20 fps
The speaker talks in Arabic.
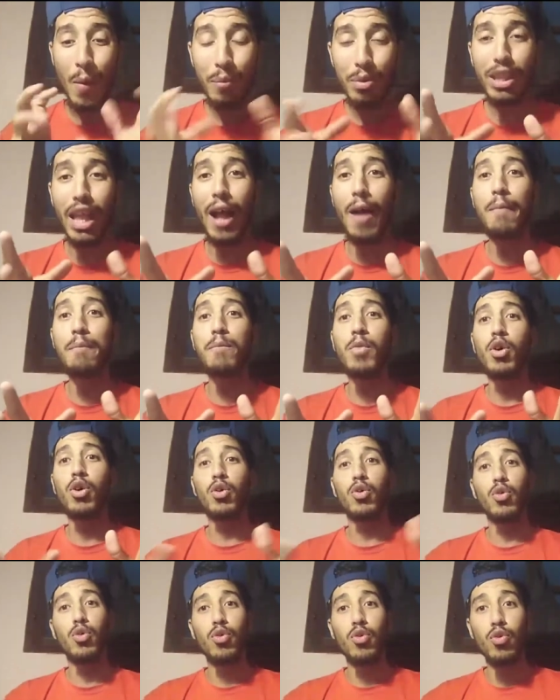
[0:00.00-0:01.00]

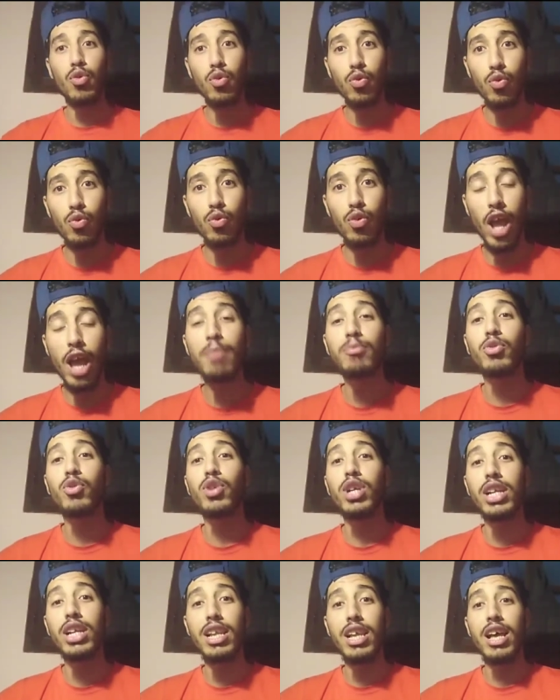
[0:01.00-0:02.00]
بتعمق والحمد
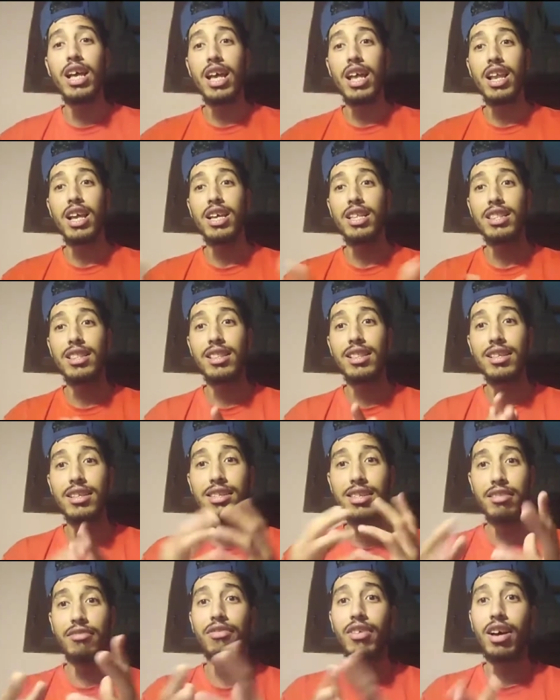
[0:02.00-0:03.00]
لله على هذه
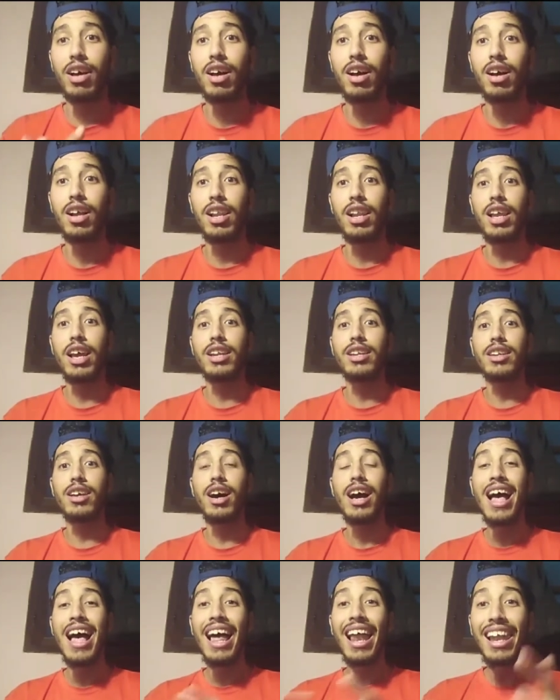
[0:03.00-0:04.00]
الاستفاقه لان
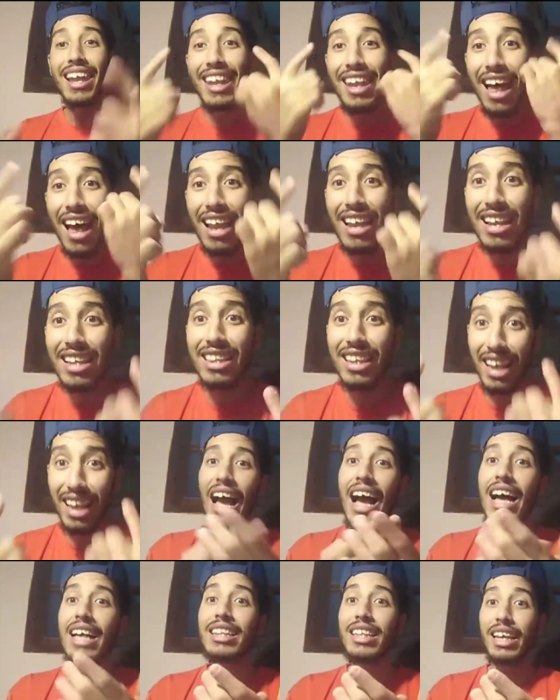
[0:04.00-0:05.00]
الله الذي
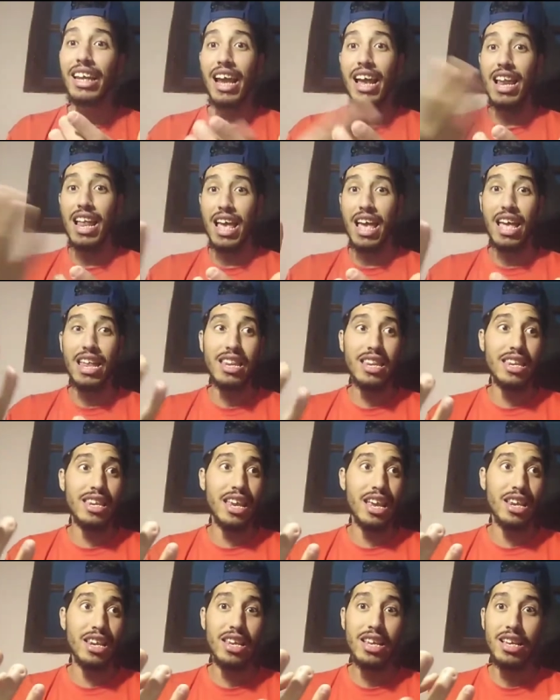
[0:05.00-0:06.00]
قادر على ان
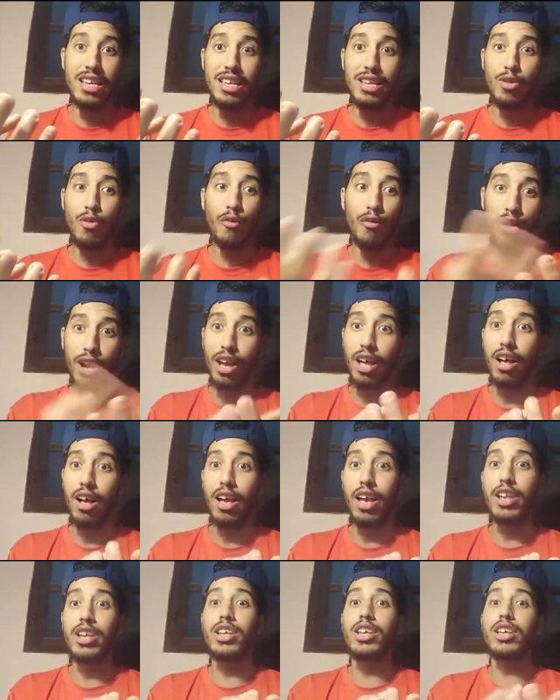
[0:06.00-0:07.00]
يعني يفيق
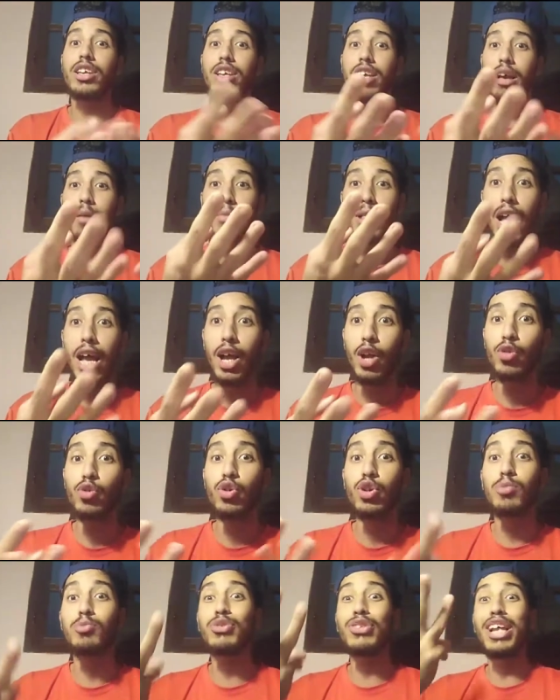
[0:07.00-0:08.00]
يعني عبد الحق
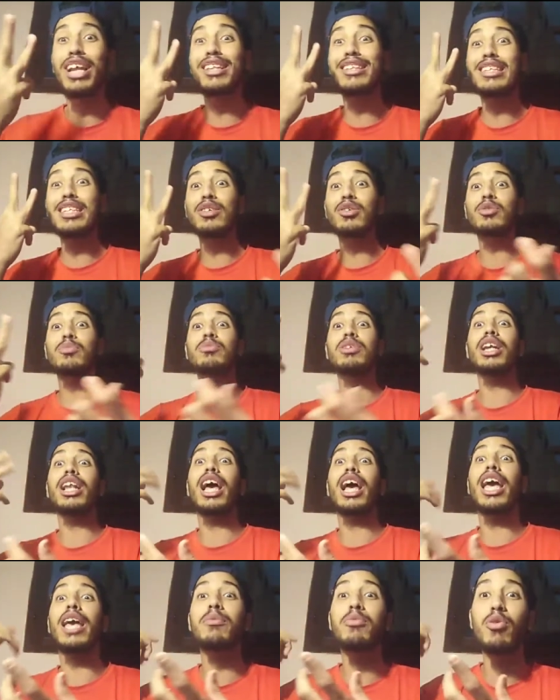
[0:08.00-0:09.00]
النوري من ثلاث سنوات من
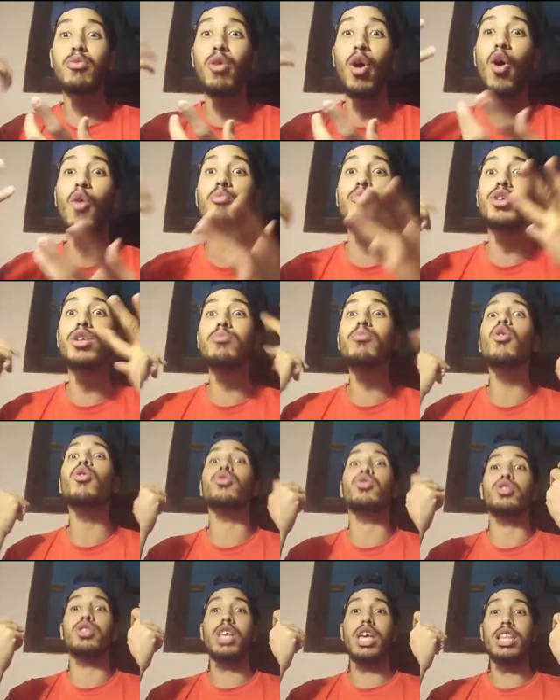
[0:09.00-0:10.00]
الغيبوبه او من
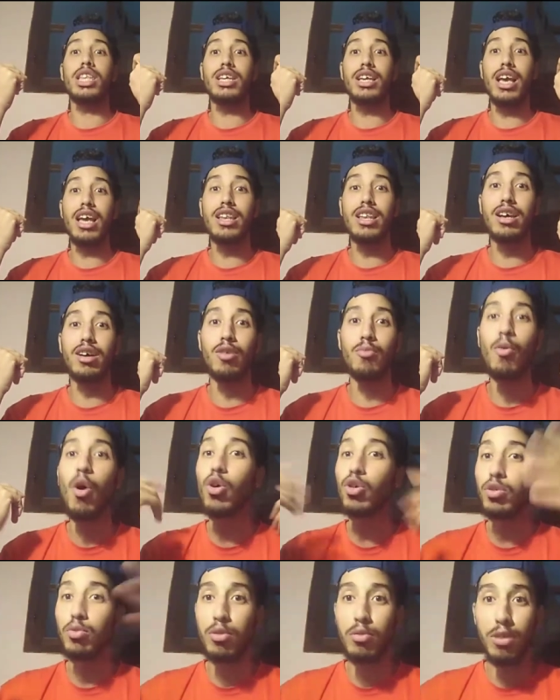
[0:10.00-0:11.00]
موت يعني كان
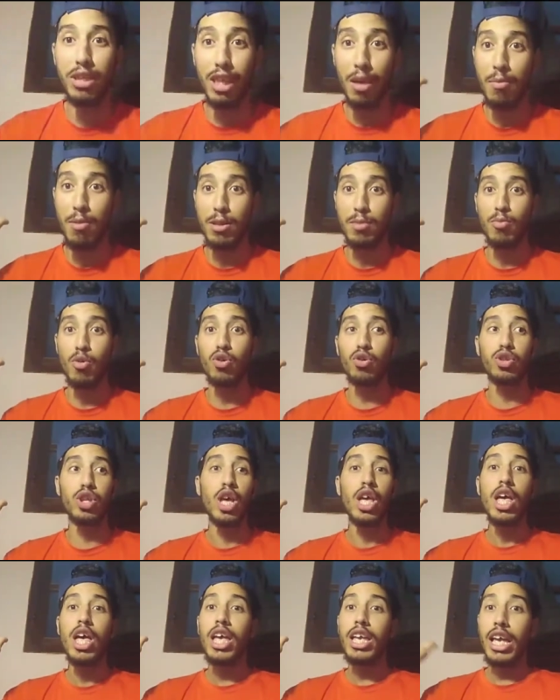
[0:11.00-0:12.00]
موت بمثابه موت
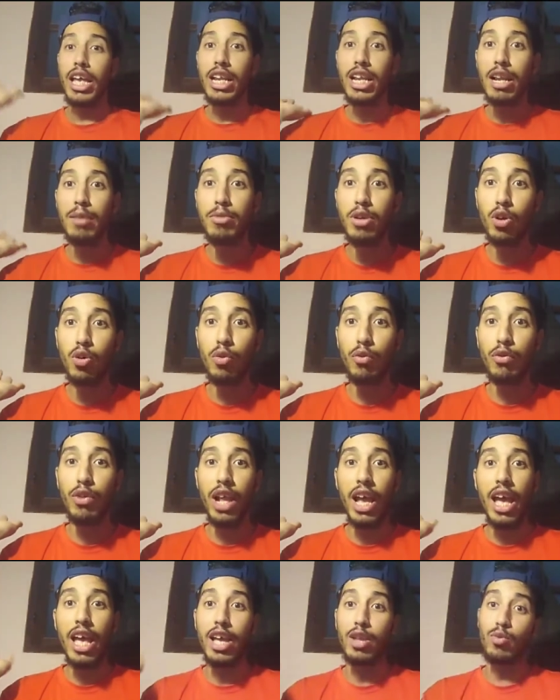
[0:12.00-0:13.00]
يعني لم يكن في
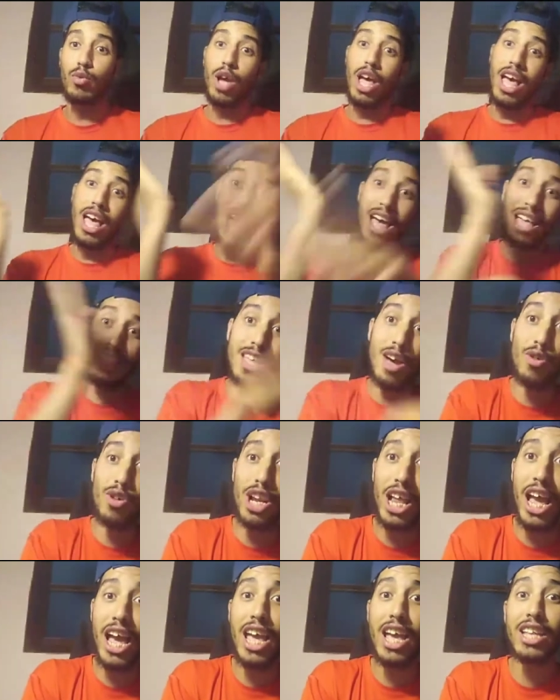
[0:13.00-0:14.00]
الحياه وعاده
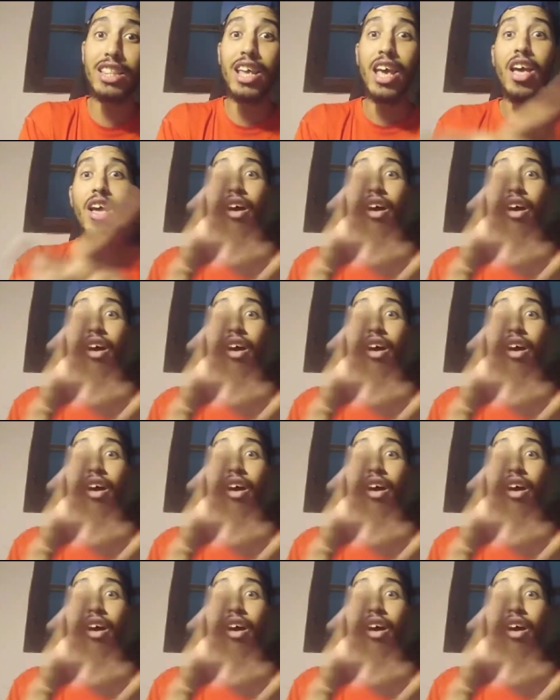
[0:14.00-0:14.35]
للحياه